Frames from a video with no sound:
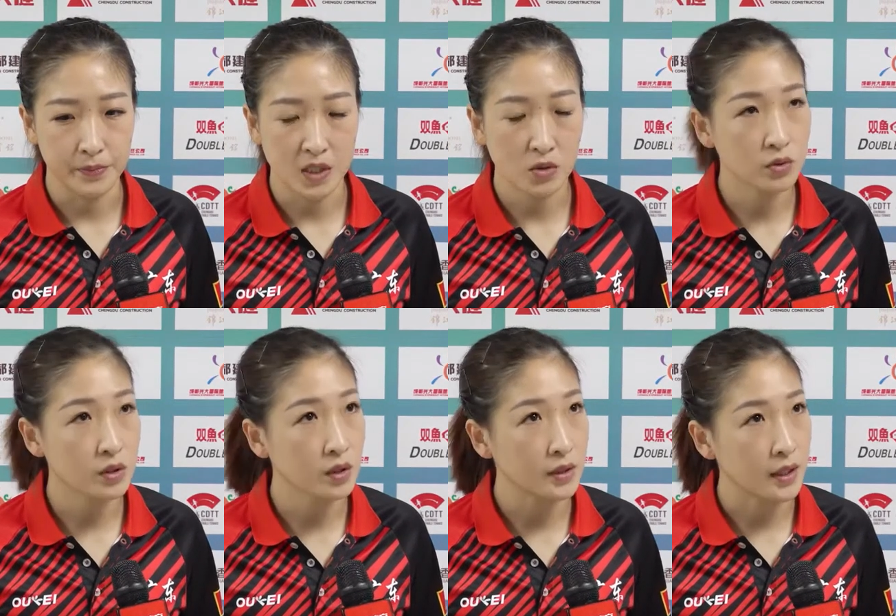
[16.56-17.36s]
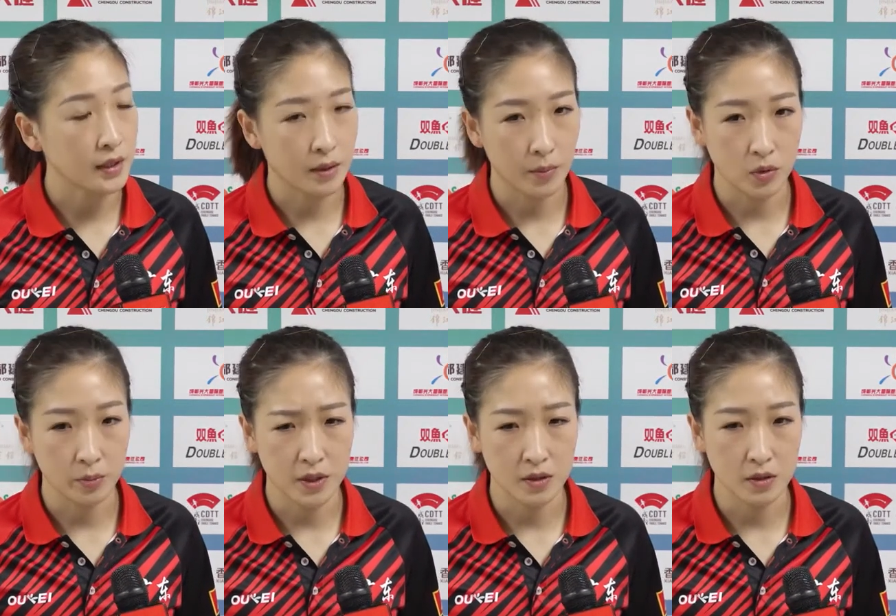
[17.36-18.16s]
技术特点呀，包括
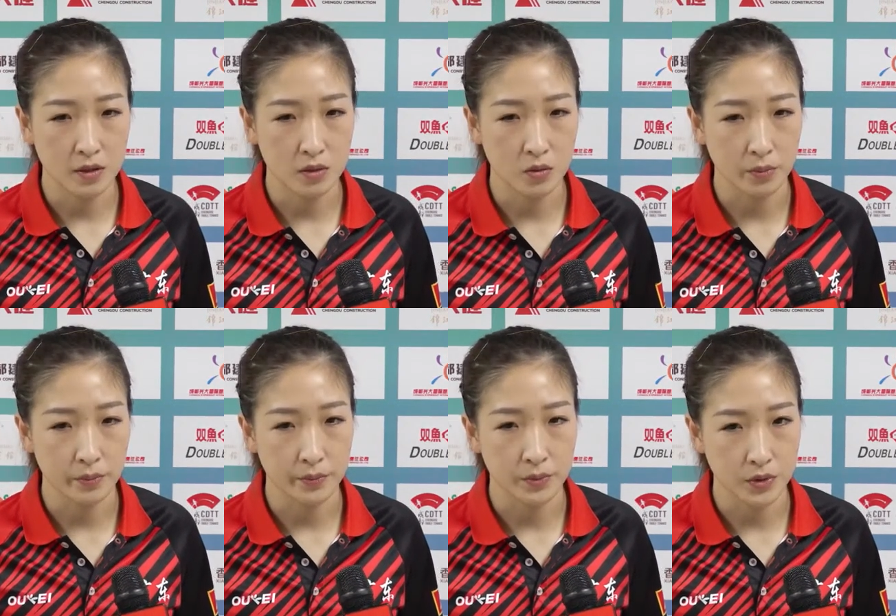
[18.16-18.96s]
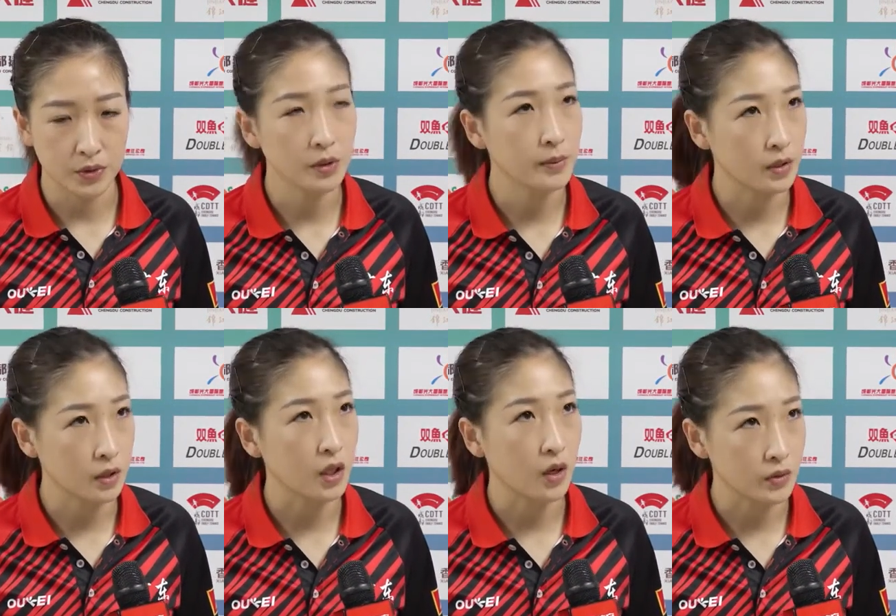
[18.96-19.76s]
拼劲儿，其实我不是特别
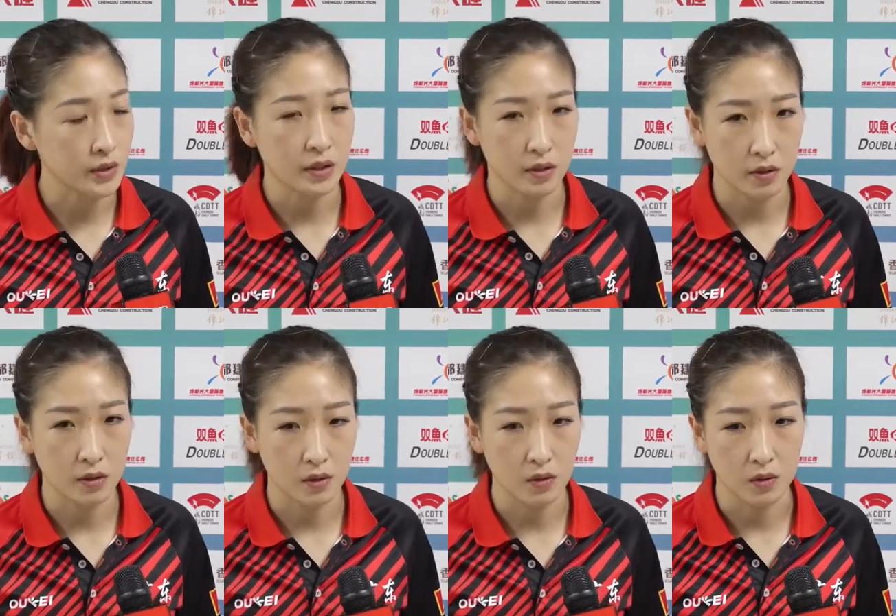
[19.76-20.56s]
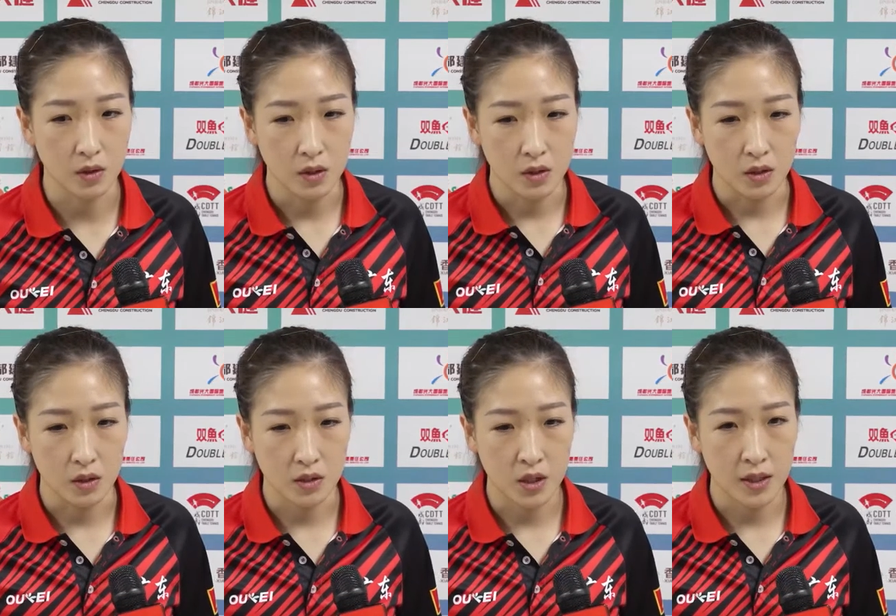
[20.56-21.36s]
的了解。然后，
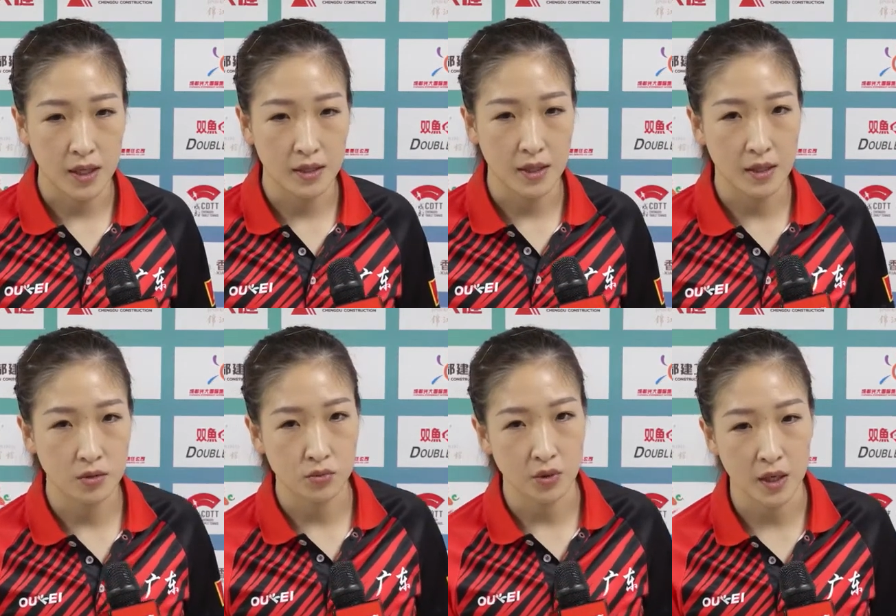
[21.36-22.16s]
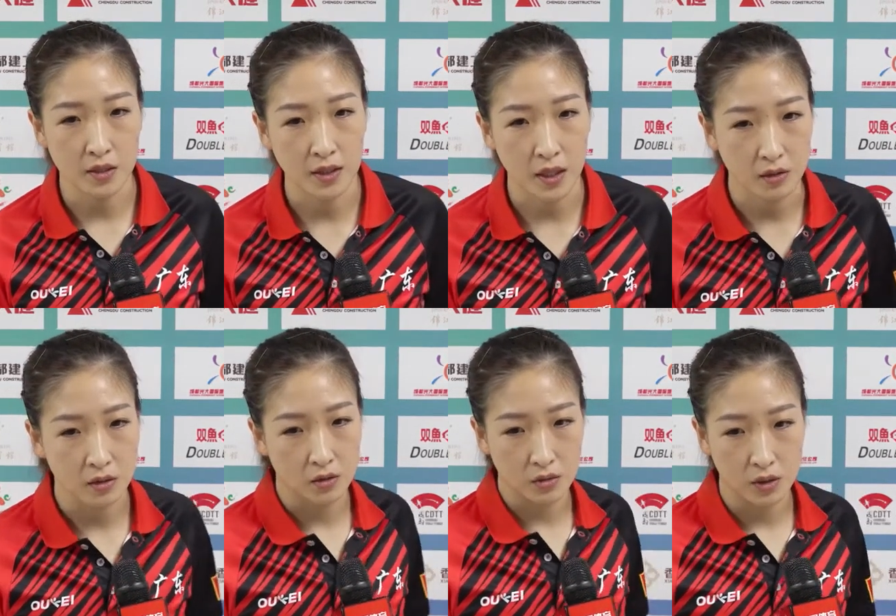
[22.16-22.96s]
上来一开局还是打
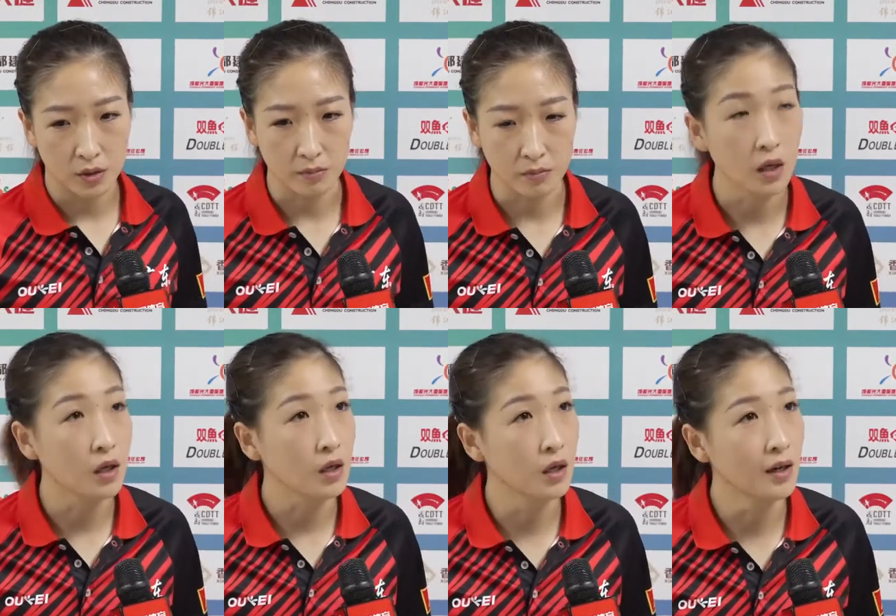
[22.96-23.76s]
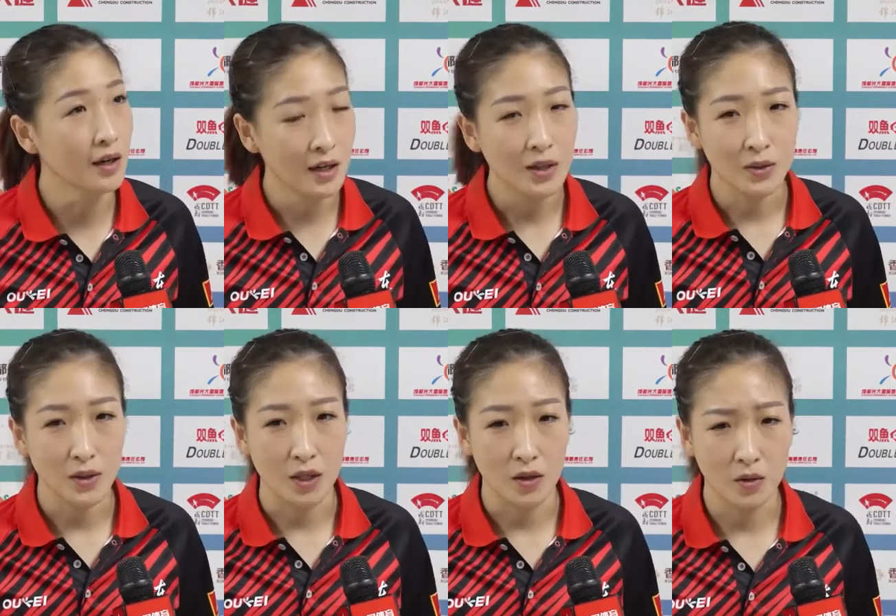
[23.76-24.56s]
得有一点懵，
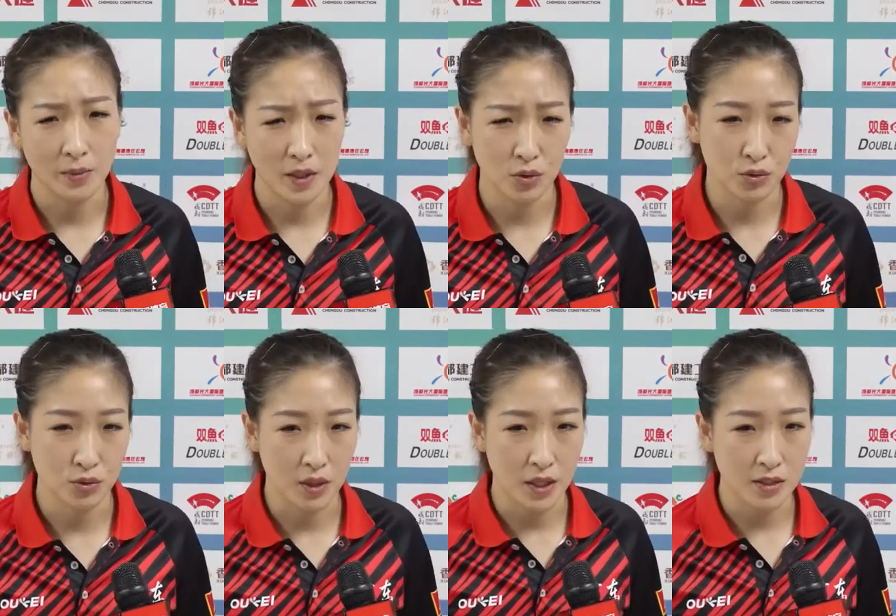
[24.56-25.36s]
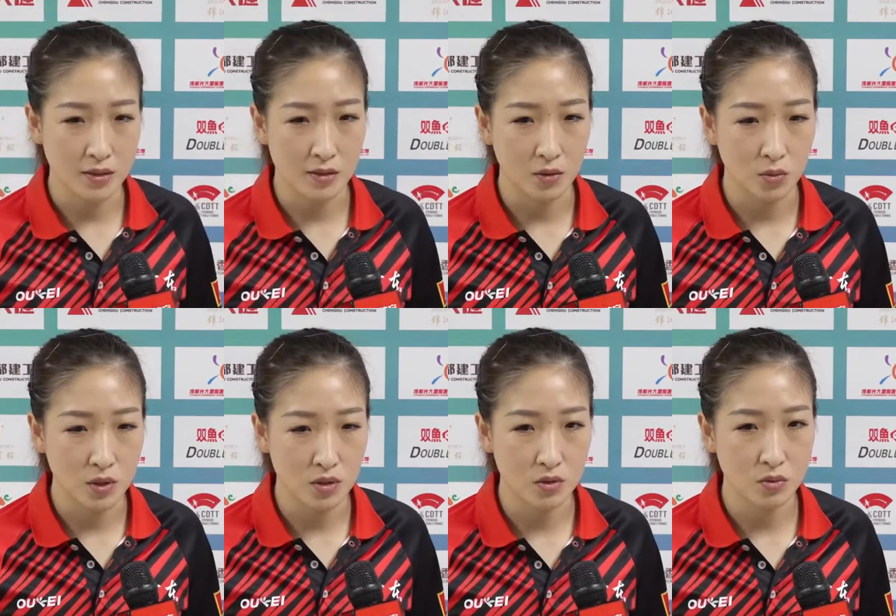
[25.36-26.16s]
对。然后后面我觉得还是自己的无
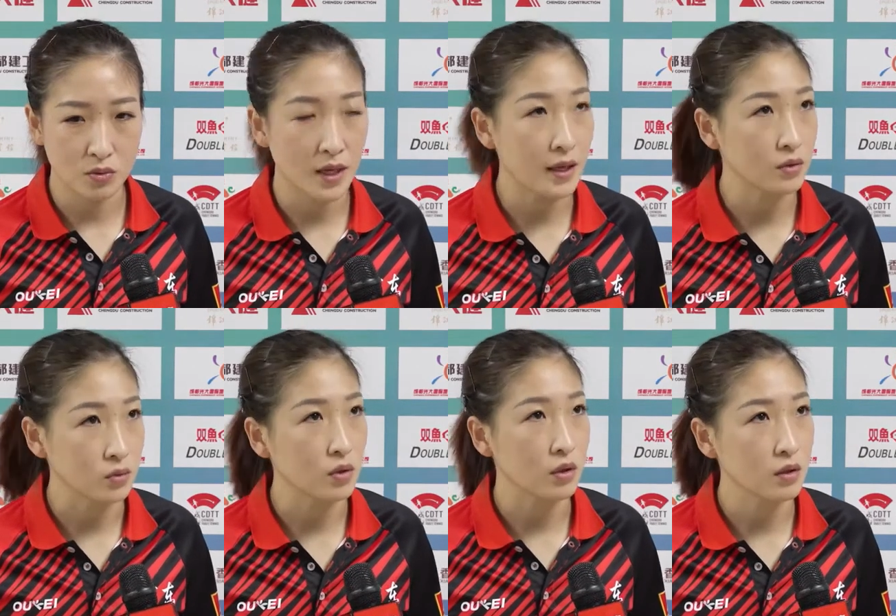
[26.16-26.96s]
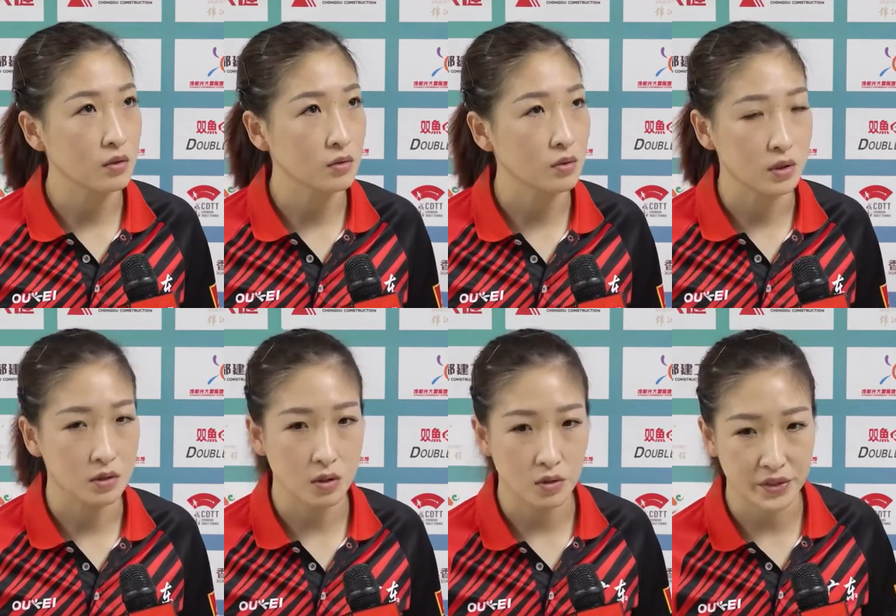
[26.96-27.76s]
谓失误太多了，所以
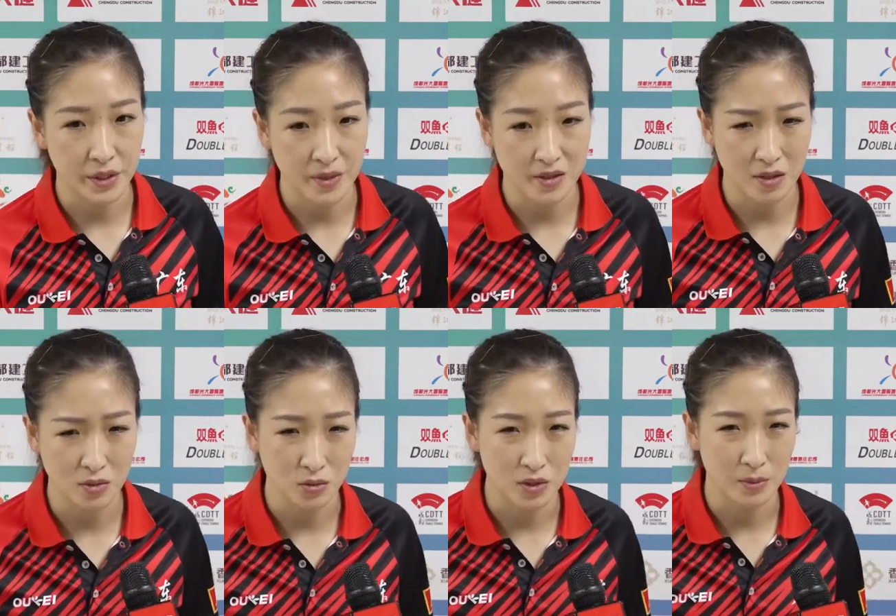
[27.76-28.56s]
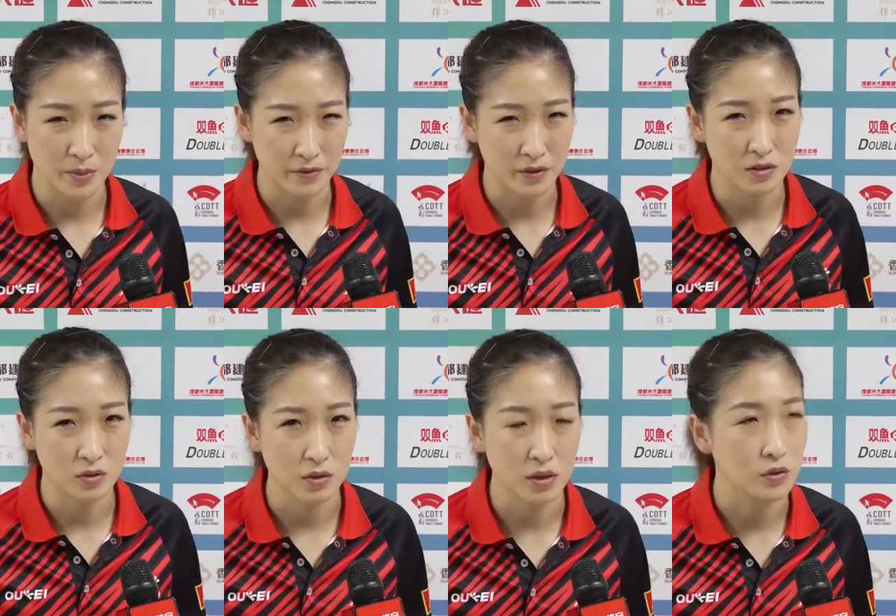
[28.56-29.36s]
造成前面三局这个比分
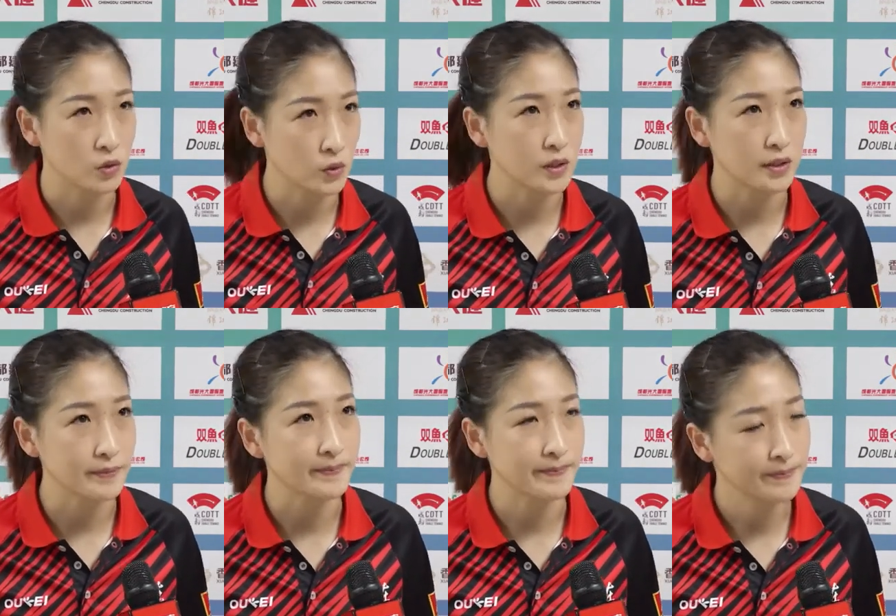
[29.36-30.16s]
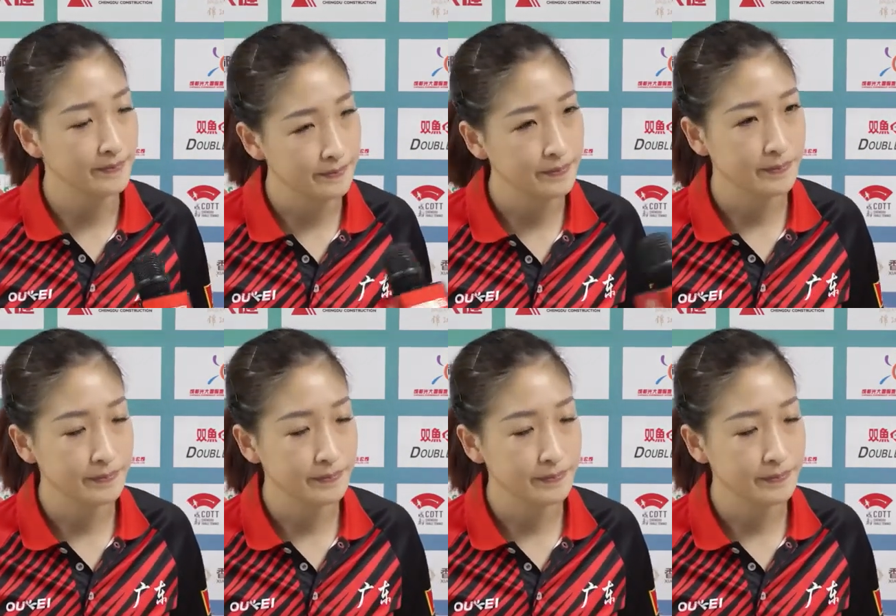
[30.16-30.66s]
就很纠结。其